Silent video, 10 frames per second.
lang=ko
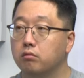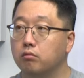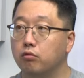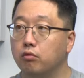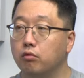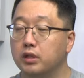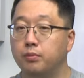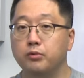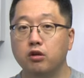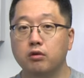뭐
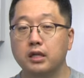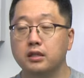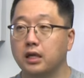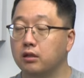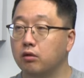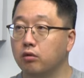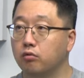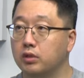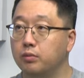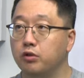10년까지는
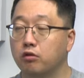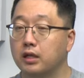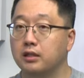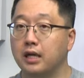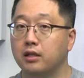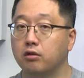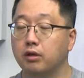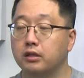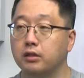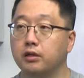아니더라도 10년까지는 안 된 것
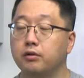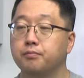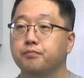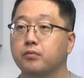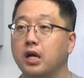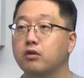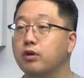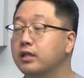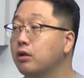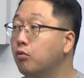같은데요. 사실
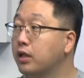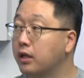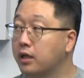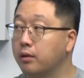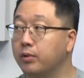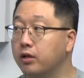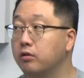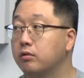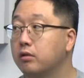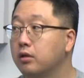굉장히 오래된 게임이에요.
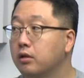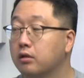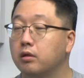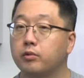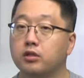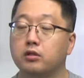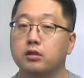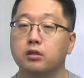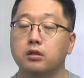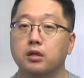네.
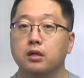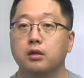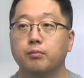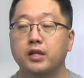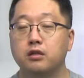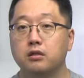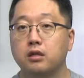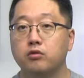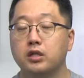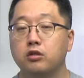그러면은
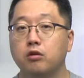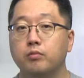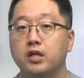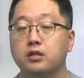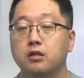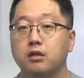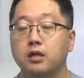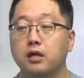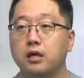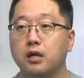배틀그라운드가 처음 나왔을
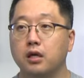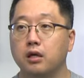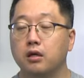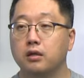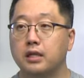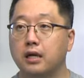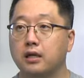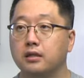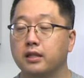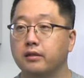때
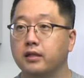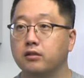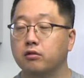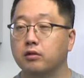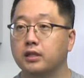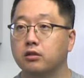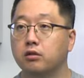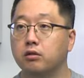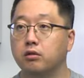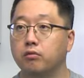약간 센세이션을
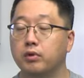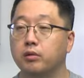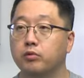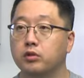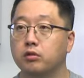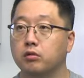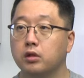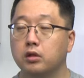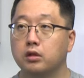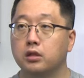했죠. 왜냐면은
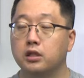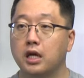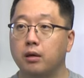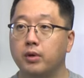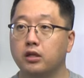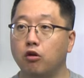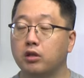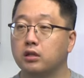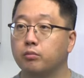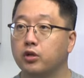이게 아마
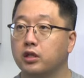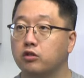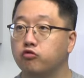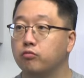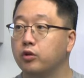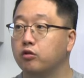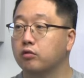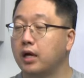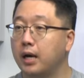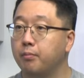15명인가
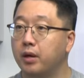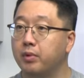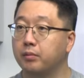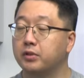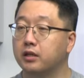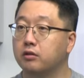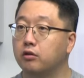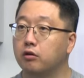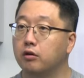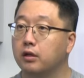수명한 맵의 입장에서